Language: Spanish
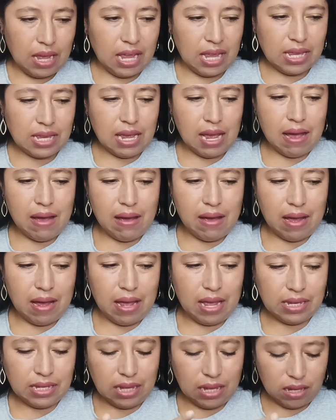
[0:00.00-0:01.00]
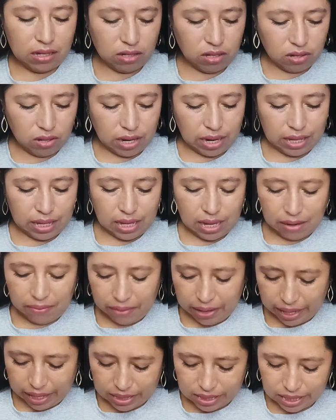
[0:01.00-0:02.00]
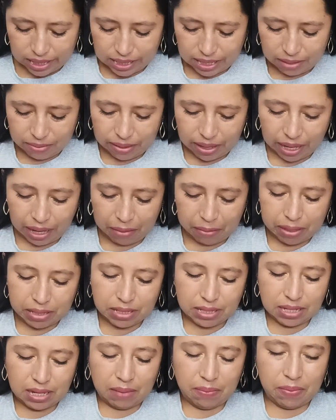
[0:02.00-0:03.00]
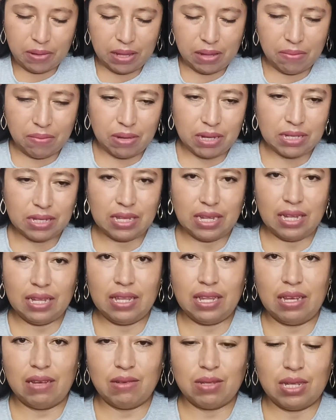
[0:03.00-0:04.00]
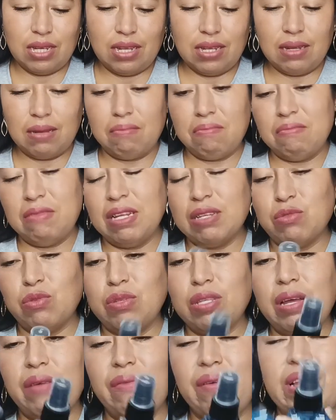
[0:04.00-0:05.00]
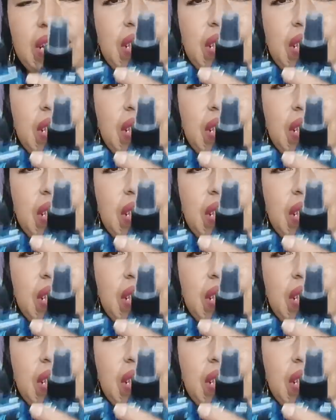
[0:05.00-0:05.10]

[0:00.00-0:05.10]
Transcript: Esa, ese desodorante de la fragancia salvaje hay veces que piden bastante, o sea, les gusta